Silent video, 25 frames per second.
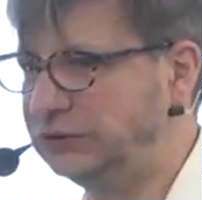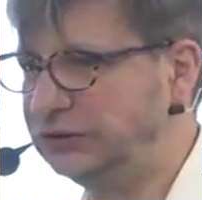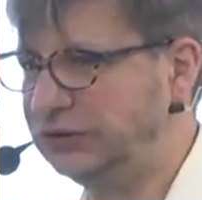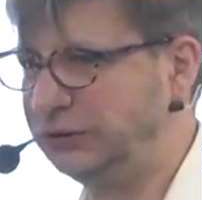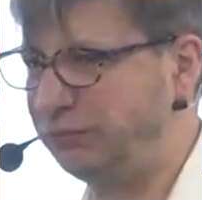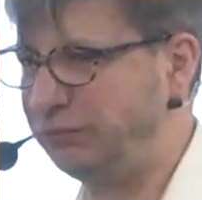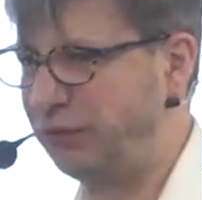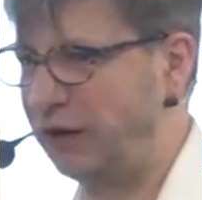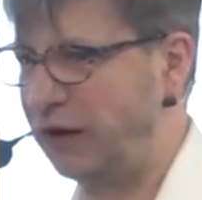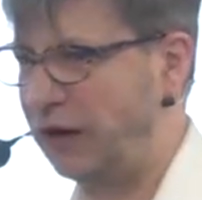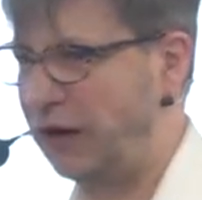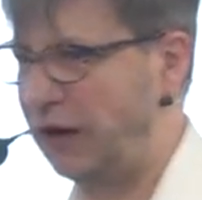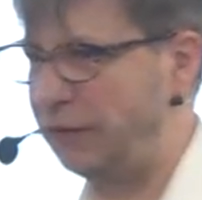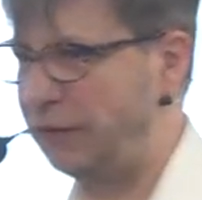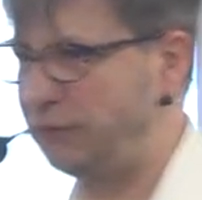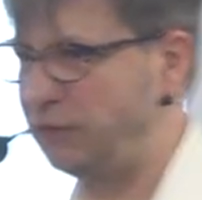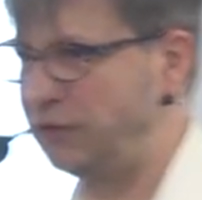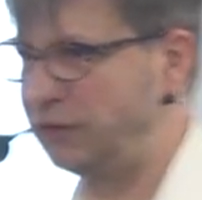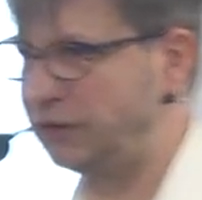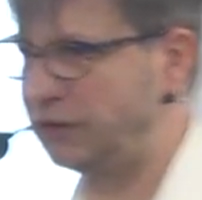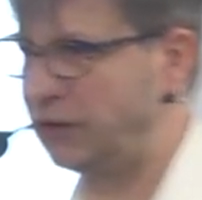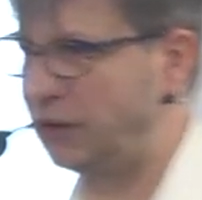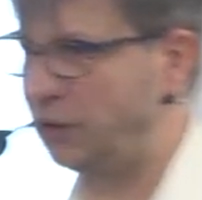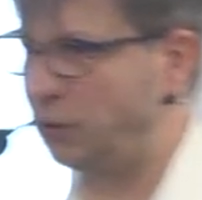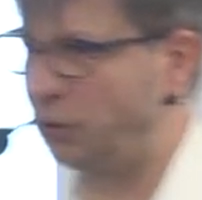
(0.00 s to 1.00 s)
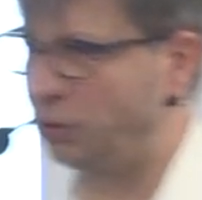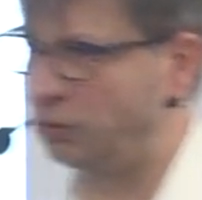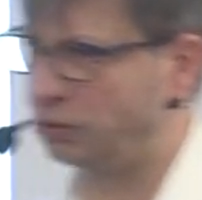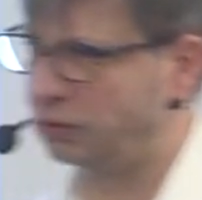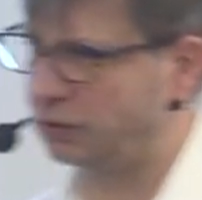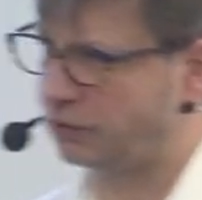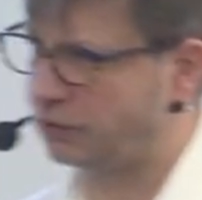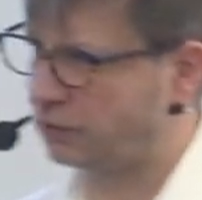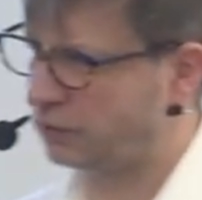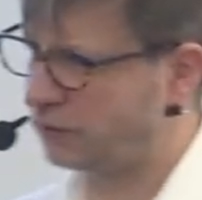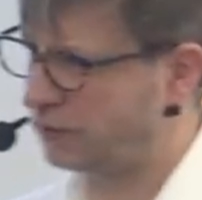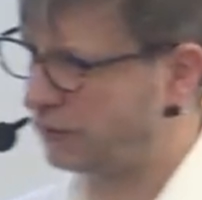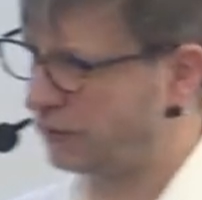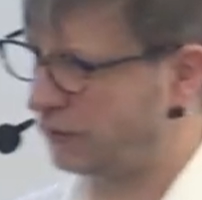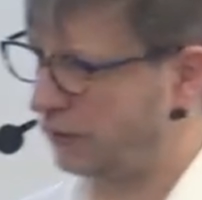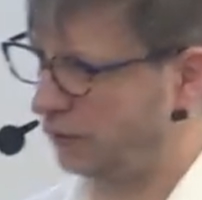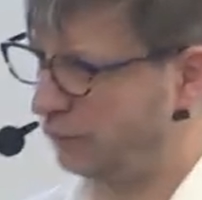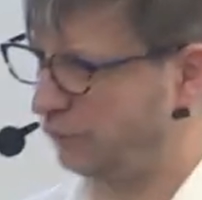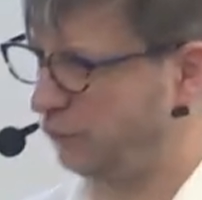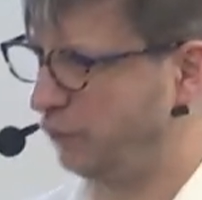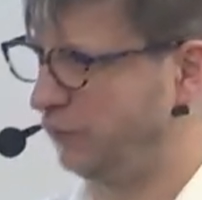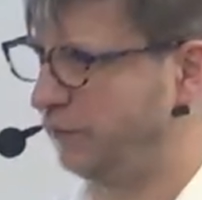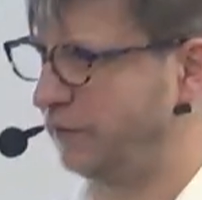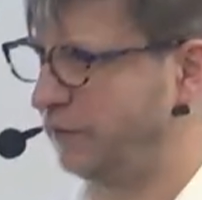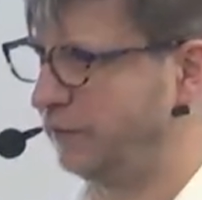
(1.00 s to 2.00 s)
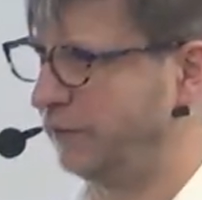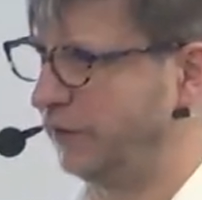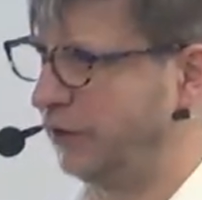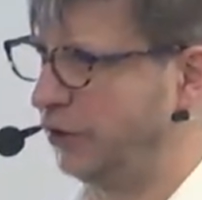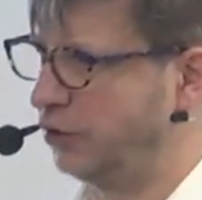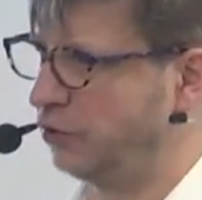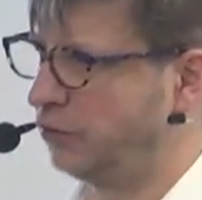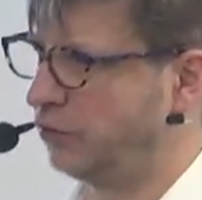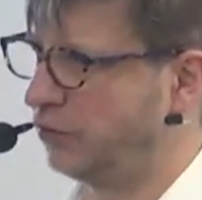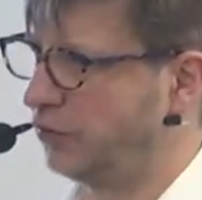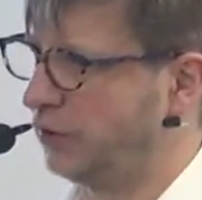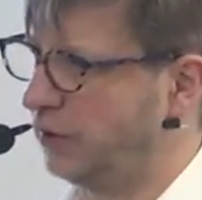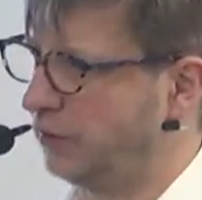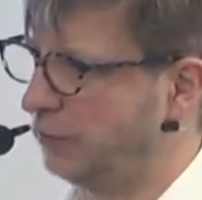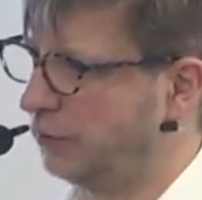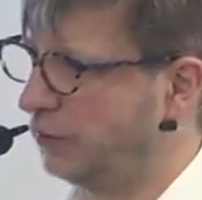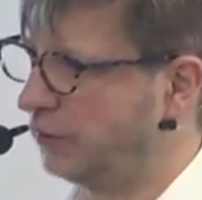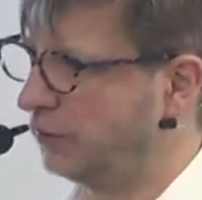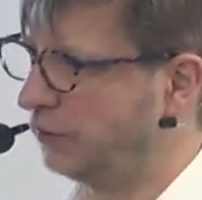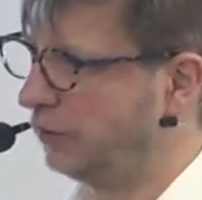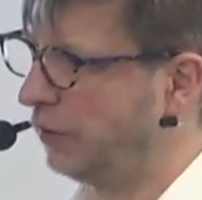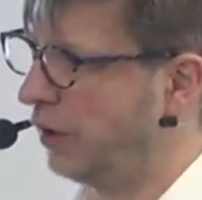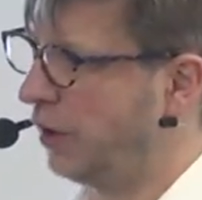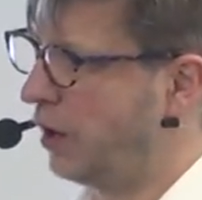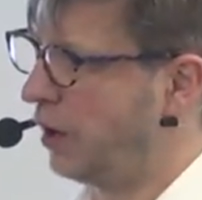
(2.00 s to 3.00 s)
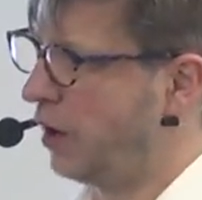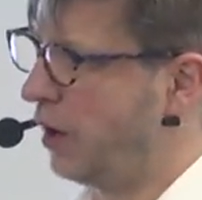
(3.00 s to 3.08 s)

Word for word: die Parameter ohne sozusagen mit Verfälschung zu arbeiten.